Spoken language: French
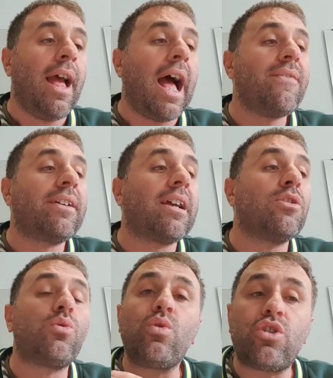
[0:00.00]
avec un
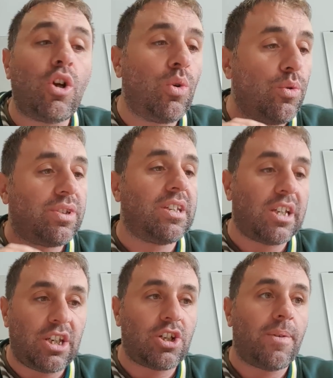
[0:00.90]
sous-sol aussi
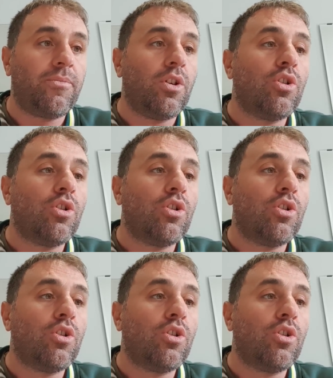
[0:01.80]
riche,